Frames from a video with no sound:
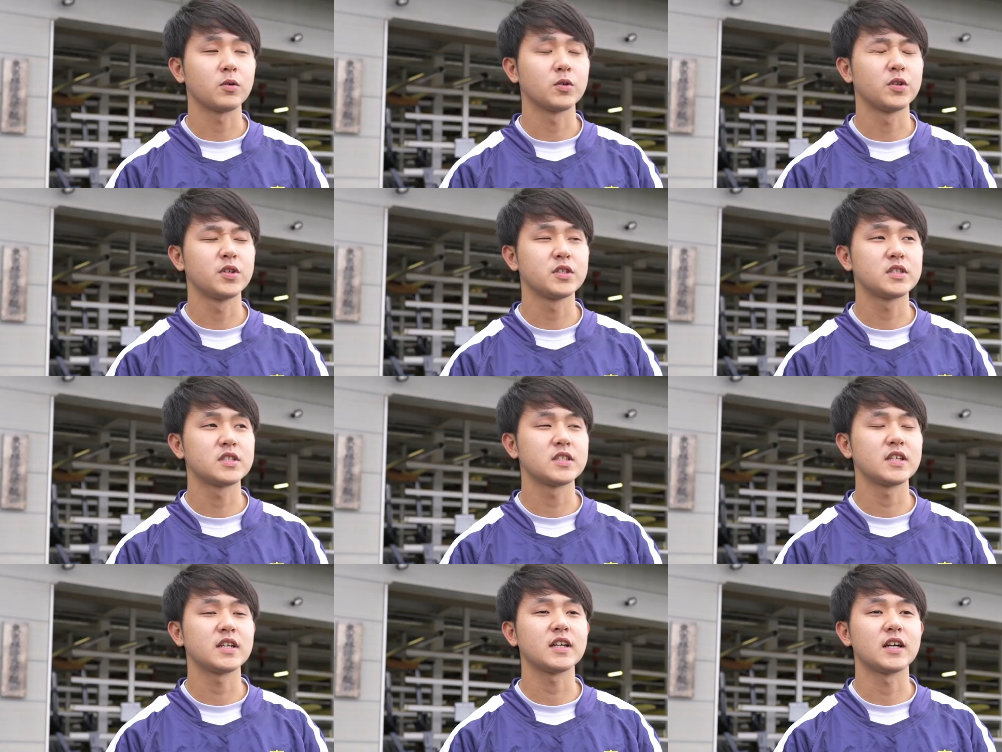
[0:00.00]
この
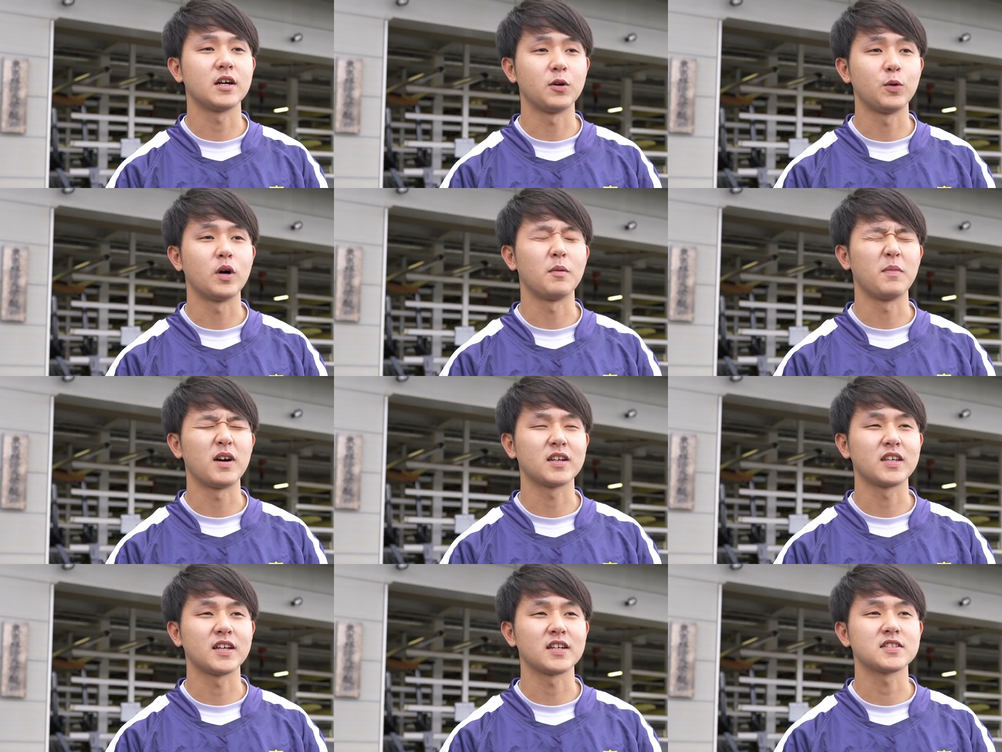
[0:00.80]
1年間はま
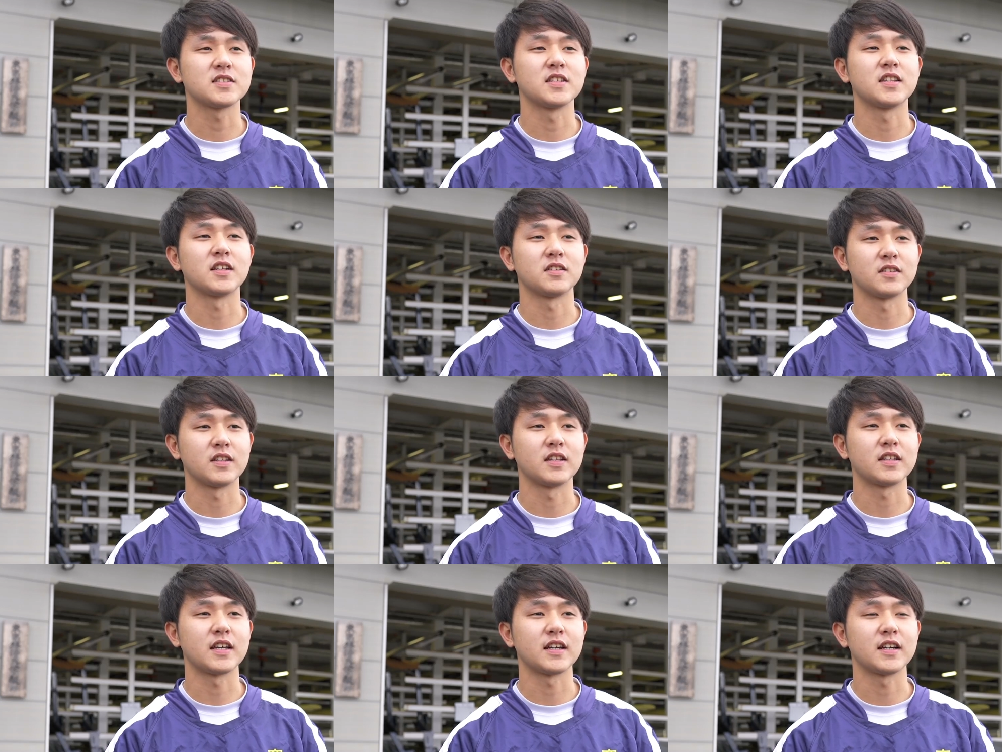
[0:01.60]
あ怪我してたの
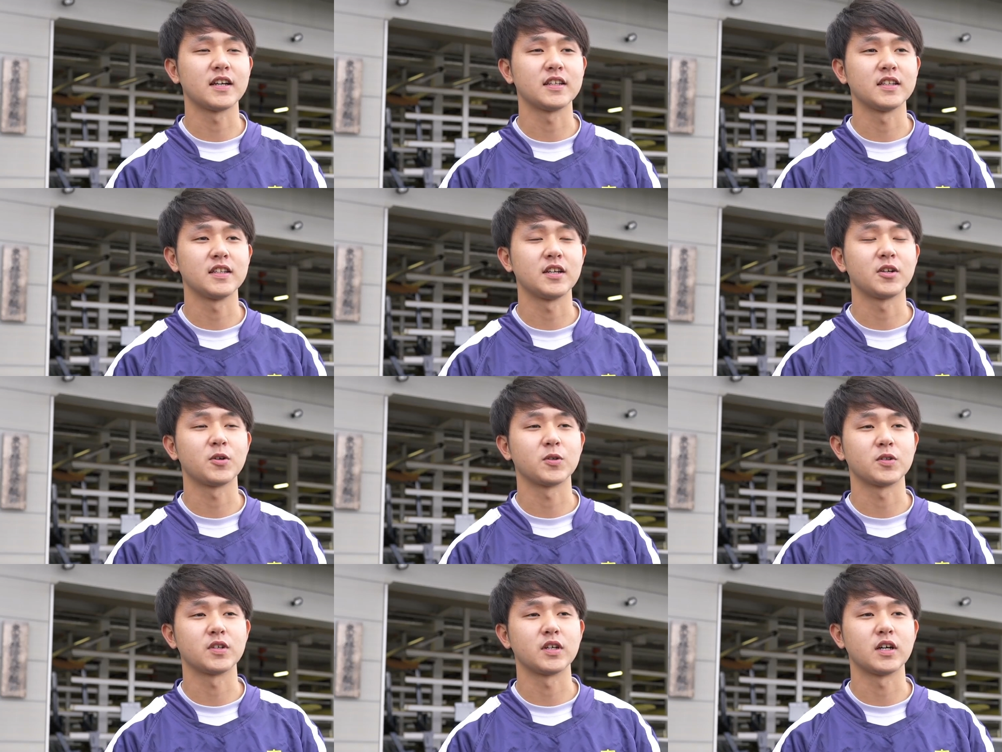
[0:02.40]
で大会に出る
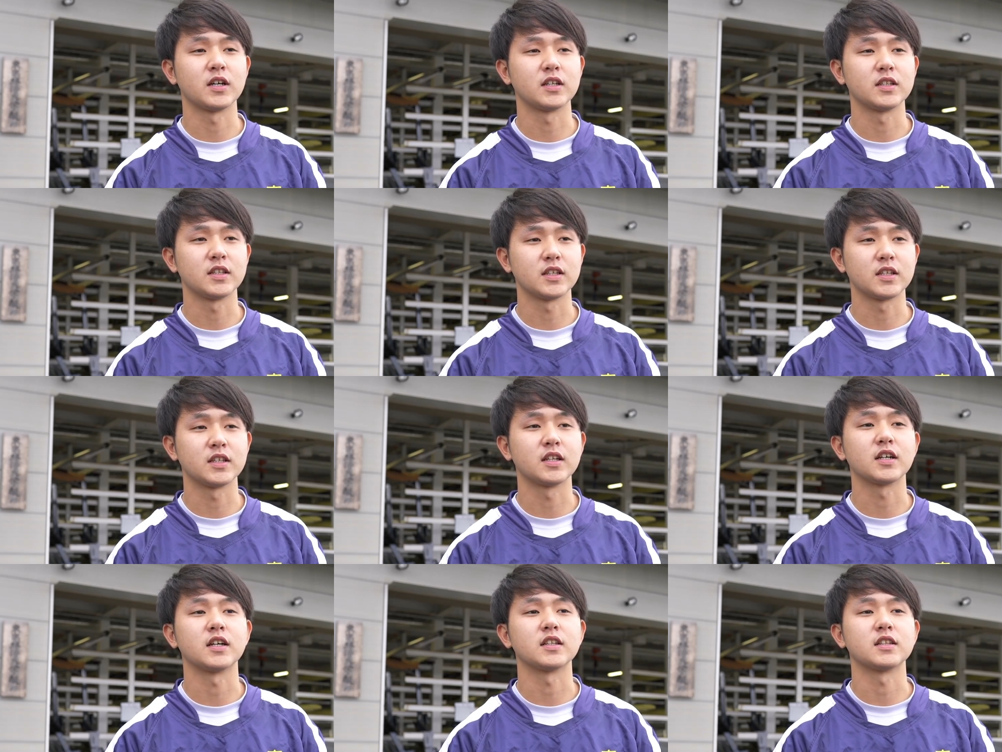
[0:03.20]
ことはでき
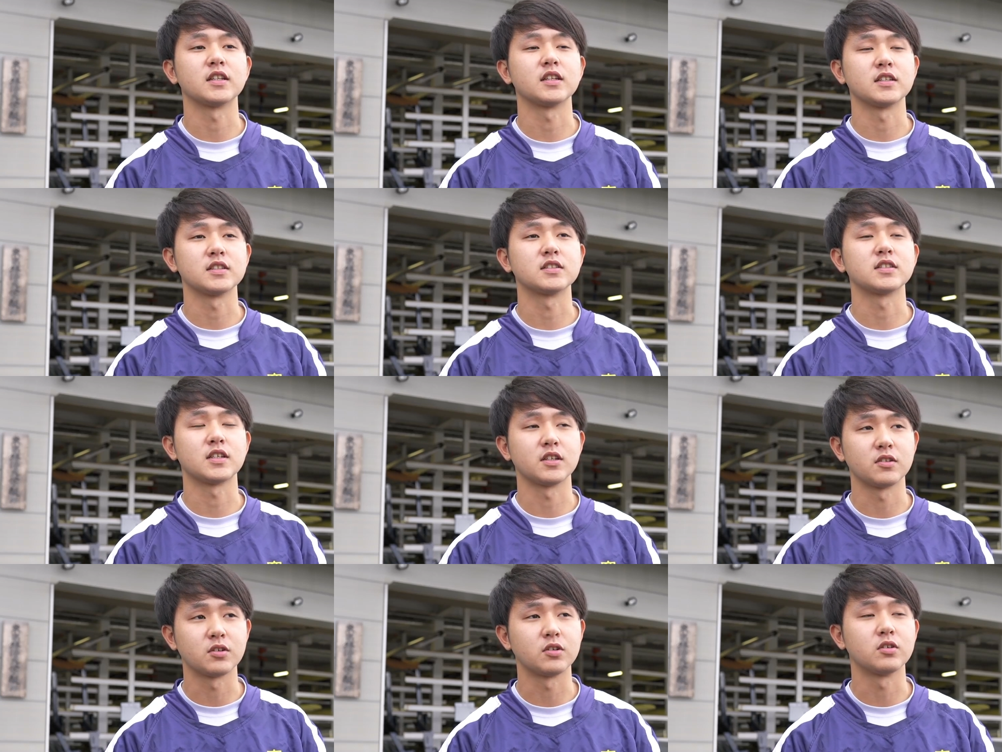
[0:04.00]
なかったんです
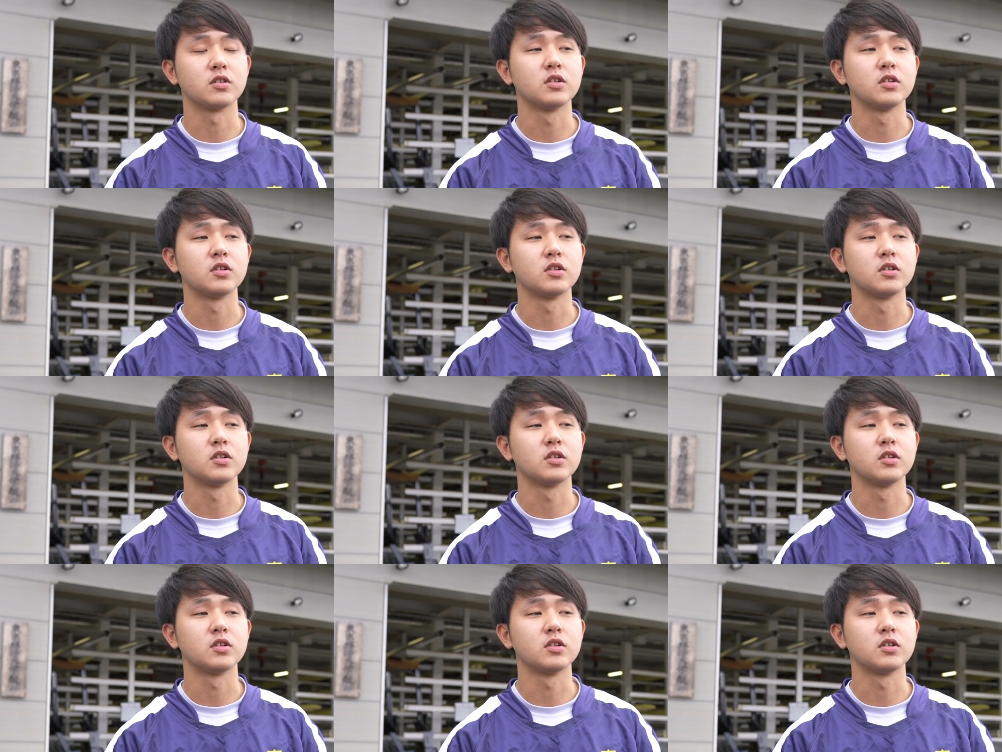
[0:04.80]
けど